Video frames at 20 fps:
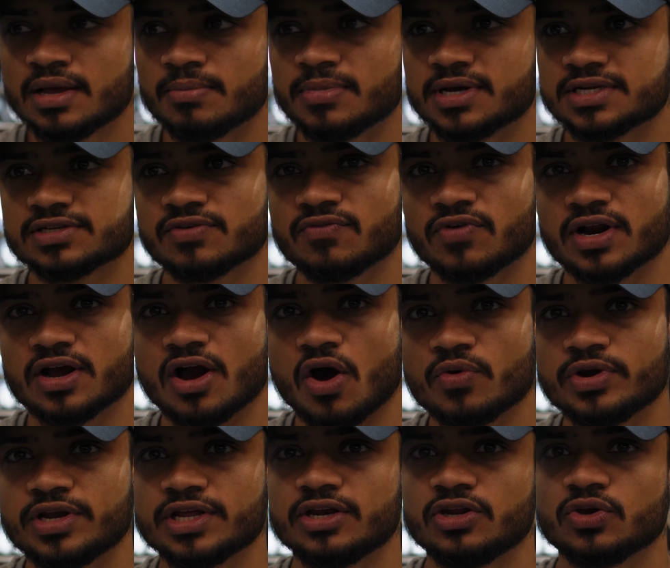मेरे से
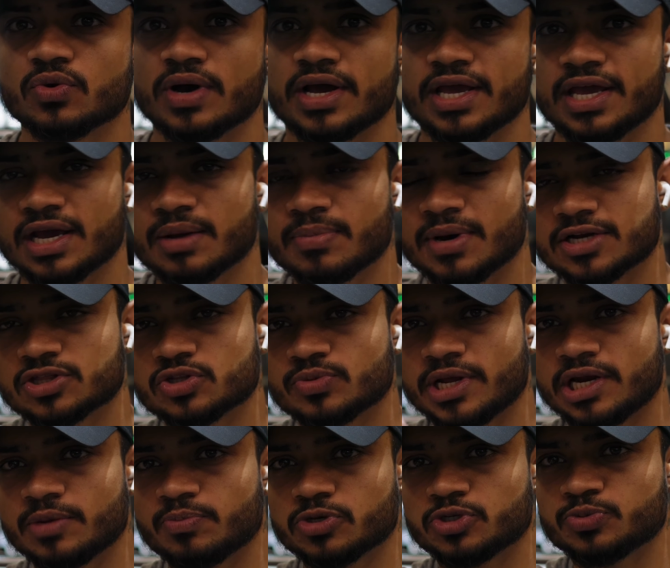वर्कआउट ही नहीं हुआ एक बार तो
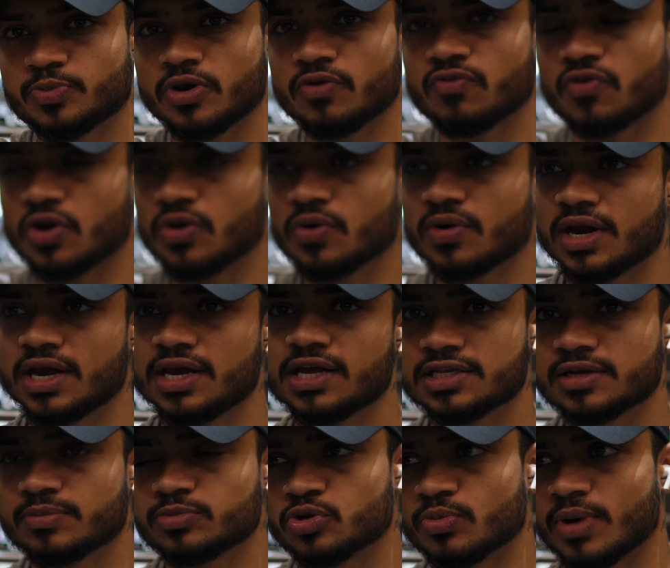मैंने पुश पुल फॉलो कर लिया
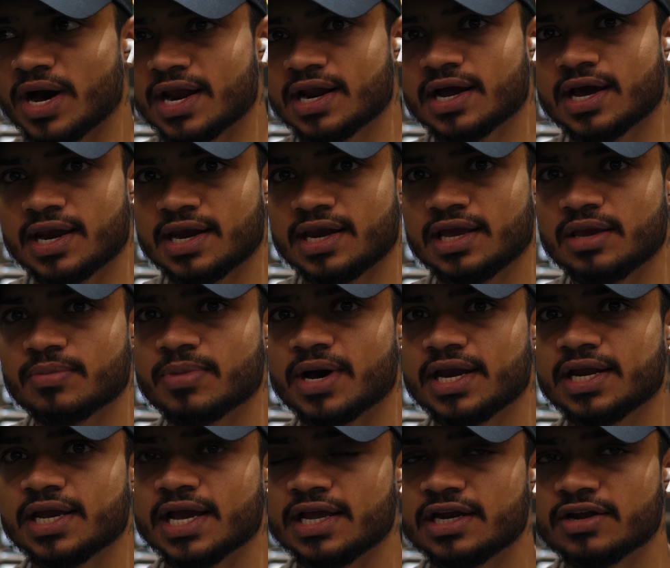जब दोबारा करने की
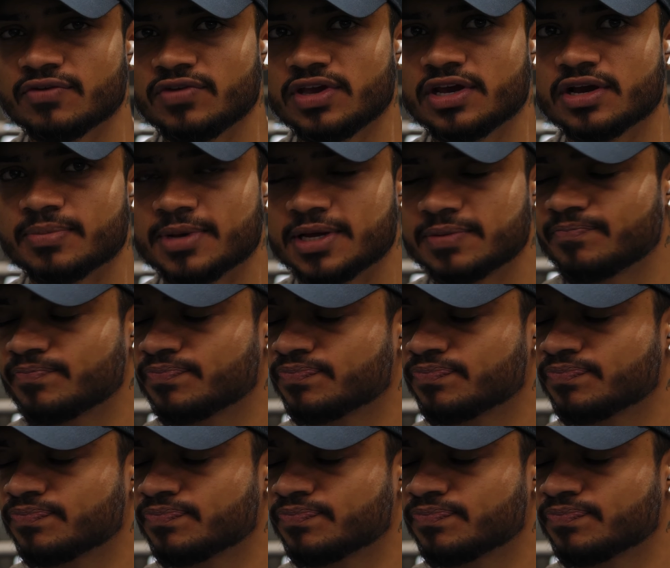बारी आई ना वीक में